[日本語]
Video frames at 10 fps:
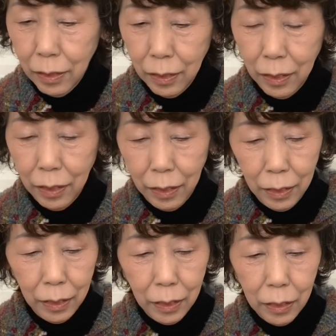
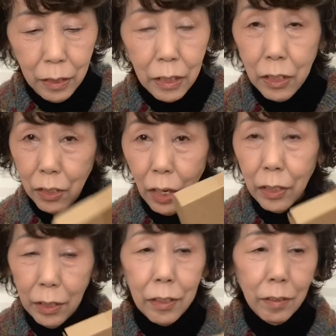えー、ちっちゃ
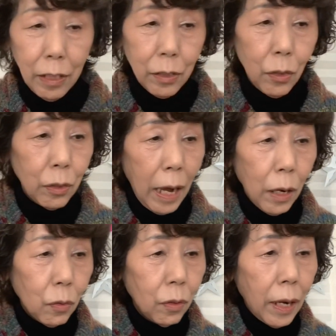いですね。すごく
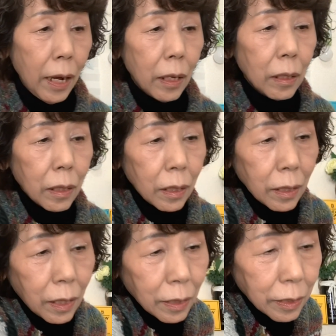箱が
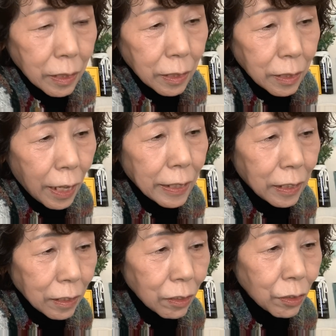小さい
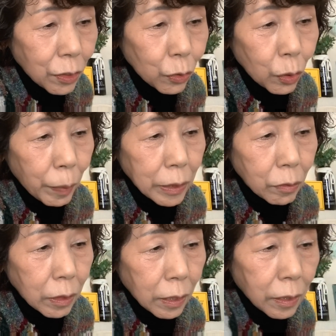です。ちょっとお待ち
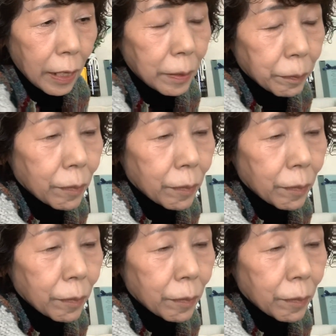ください。